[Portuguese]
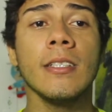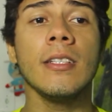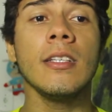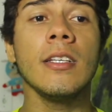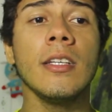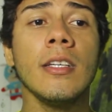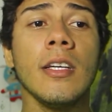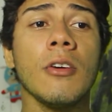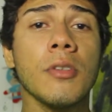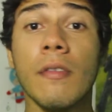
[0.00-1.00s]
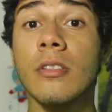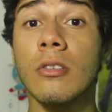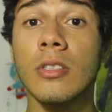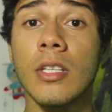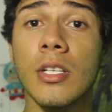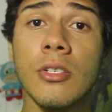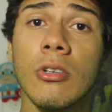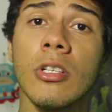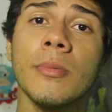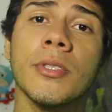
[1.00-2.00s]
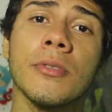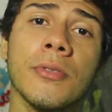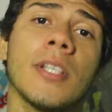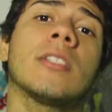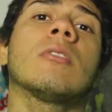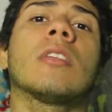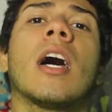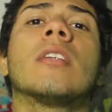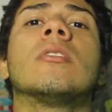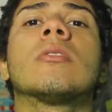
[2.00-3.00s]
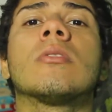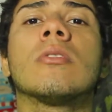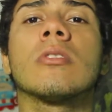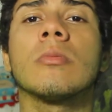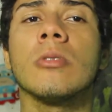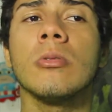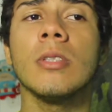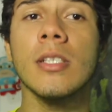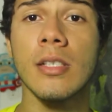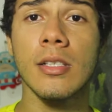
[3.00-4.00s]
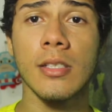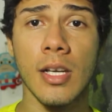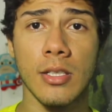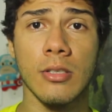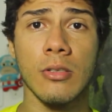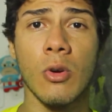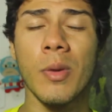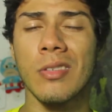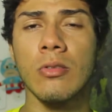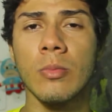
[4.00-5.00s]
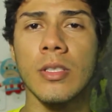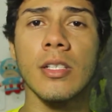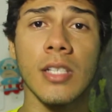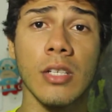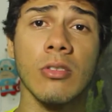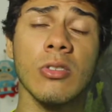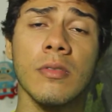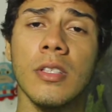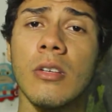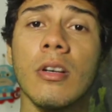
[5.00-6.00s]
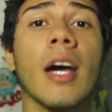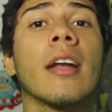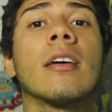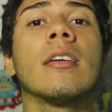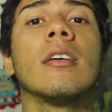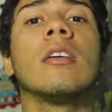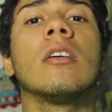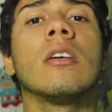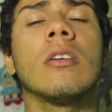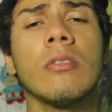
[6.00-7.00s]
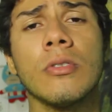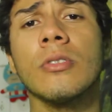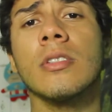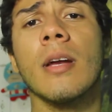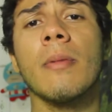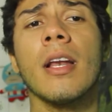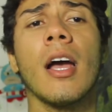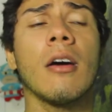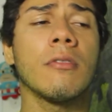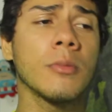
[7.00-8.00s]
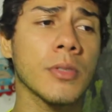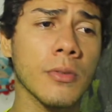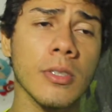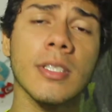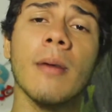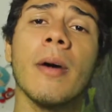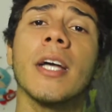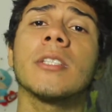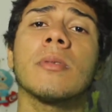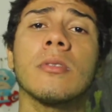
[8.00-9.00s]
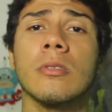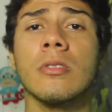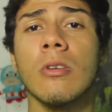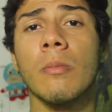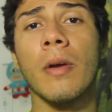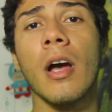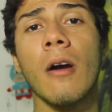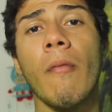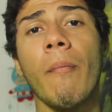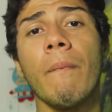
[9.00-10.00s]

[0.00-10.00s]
E a última vez que eu dei de ônibus, eu fui assaltado, isso em 2017. Começo de 2017 eu resolvi, não cara, vou trabalhar, vou me esforçar mais para conseguir comprar